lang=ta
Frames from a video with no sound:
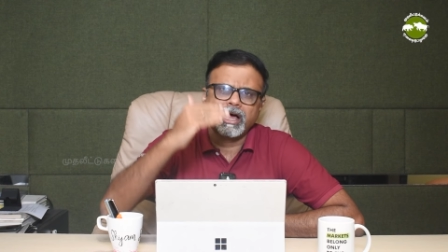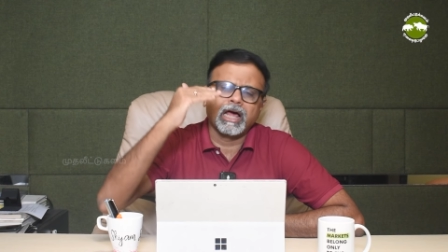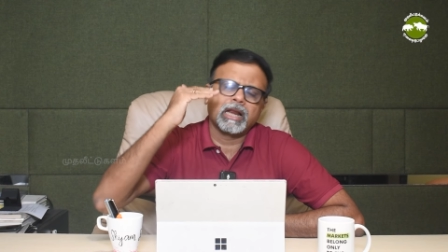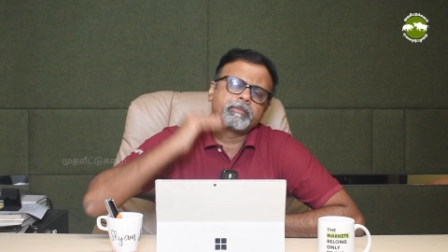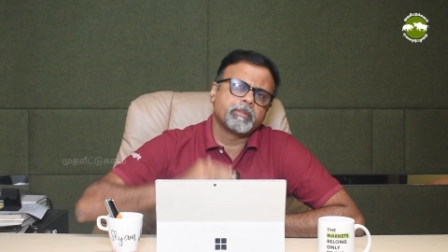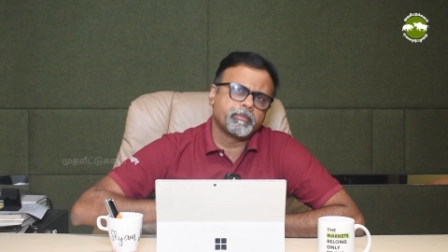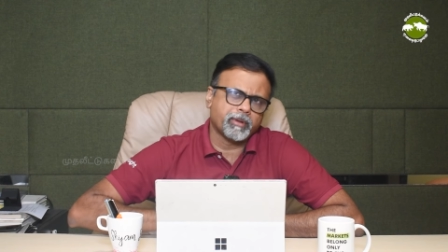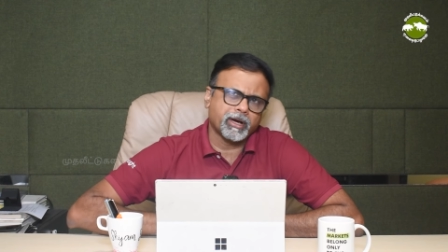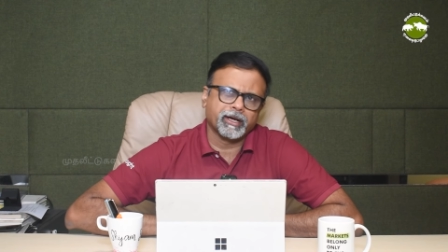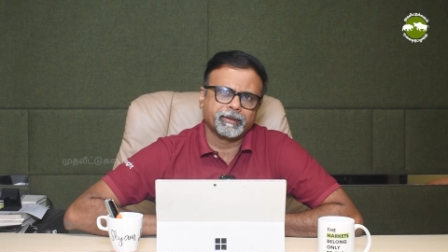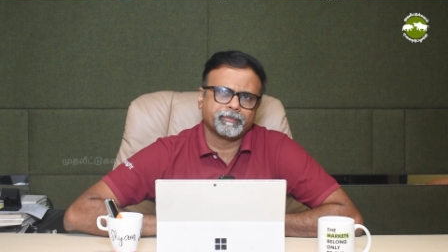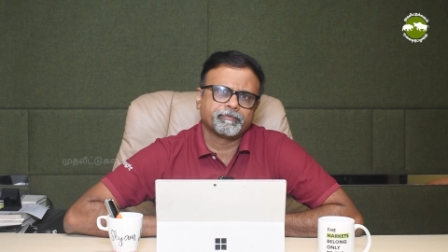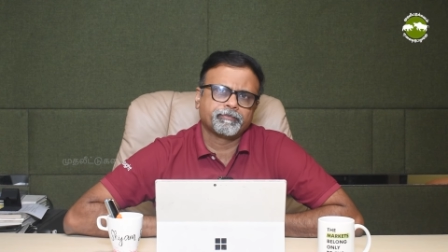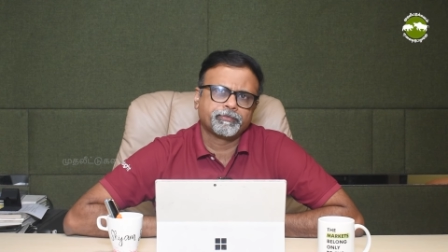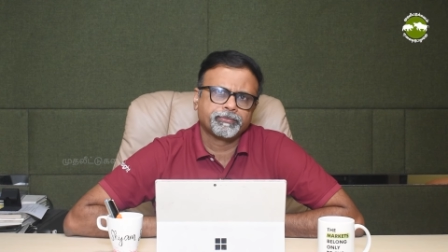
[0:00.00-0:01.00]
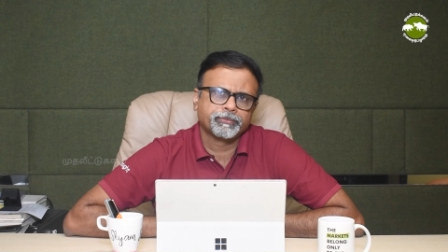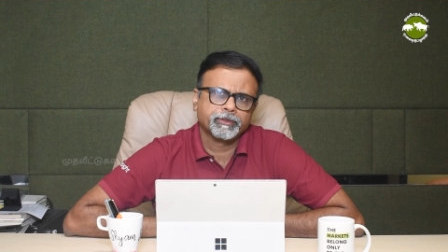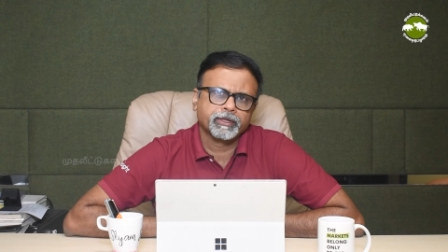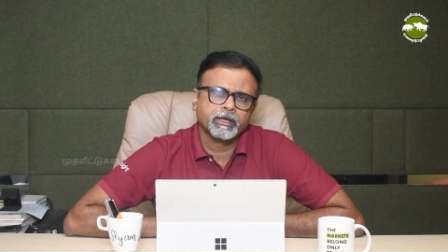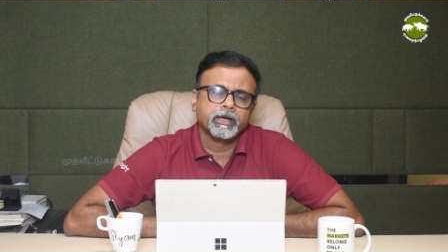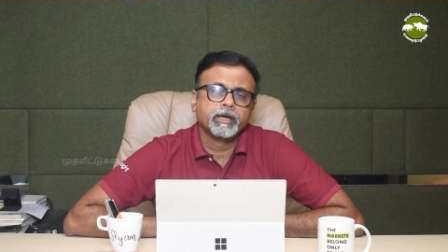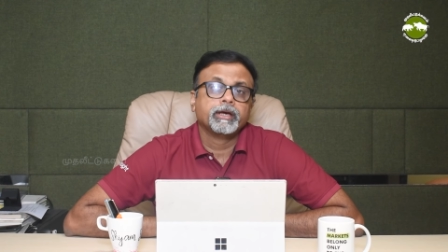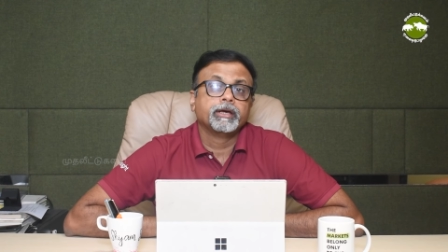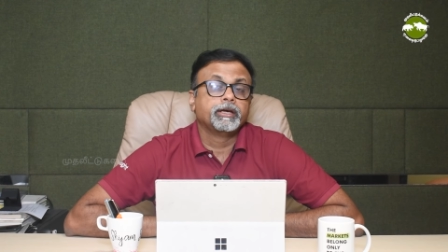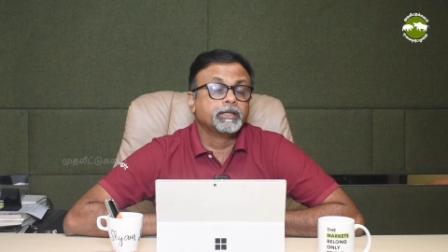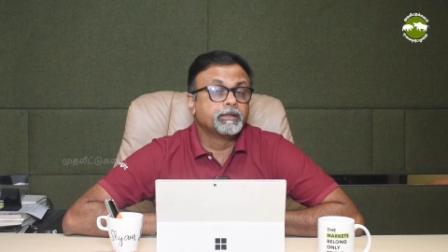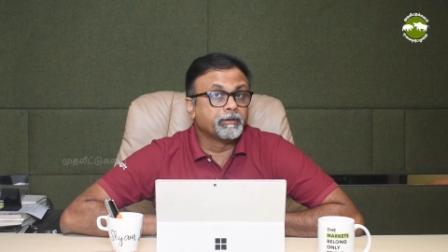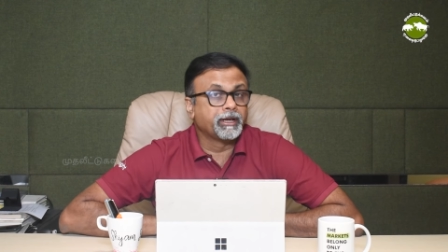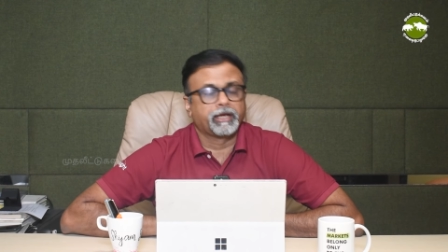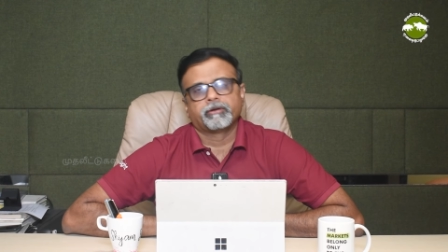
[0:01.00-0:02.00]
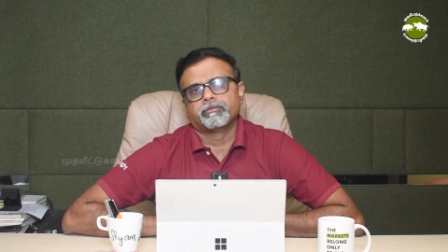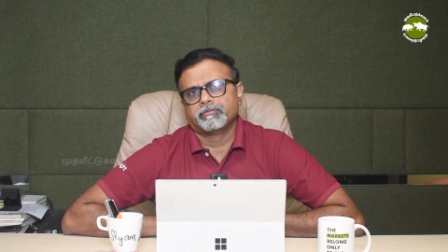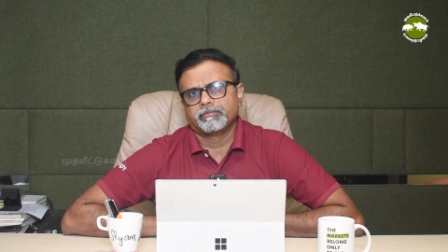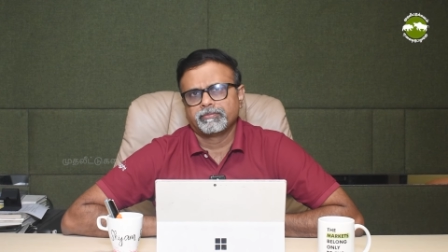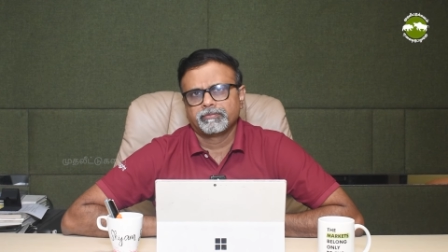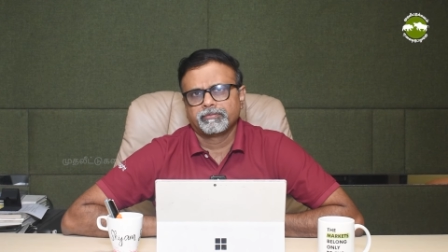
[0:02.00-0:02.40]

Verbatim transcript: ஆரம்பிப்பாங்க இதுவரைக்கும்